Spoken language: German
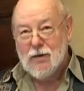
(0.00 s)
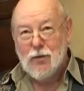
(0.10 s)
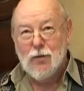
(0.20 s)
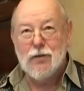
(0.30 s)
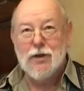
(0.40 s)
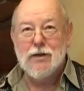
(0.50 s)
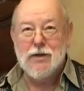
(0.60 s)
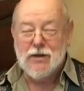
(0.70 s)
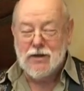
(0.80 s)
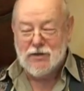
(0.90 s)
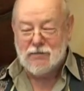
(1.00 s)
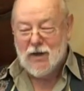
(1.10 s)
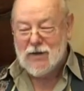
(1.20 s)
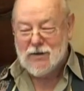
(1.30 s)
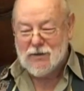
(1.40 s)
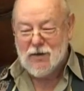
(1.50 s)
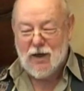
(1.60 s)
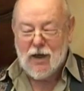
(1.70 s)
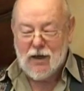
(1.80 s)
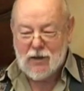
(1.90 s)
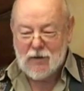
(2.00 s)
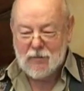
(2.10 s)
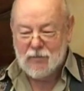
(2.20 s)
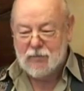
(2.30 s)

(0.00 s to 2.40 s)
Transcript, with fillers: ohne dich ist Wald so lach.